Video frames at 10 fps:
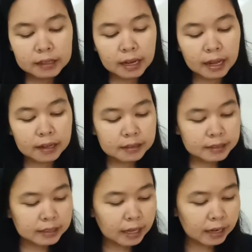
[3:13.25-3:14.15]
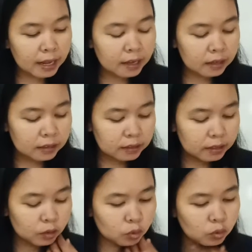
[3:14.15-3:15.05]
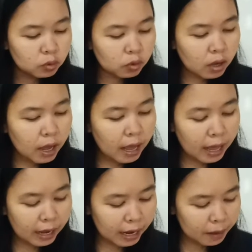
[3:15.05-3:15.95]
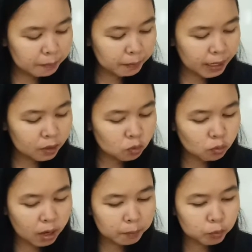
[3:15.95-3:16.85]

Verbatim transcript: nah sekarang itu halaman 26 e,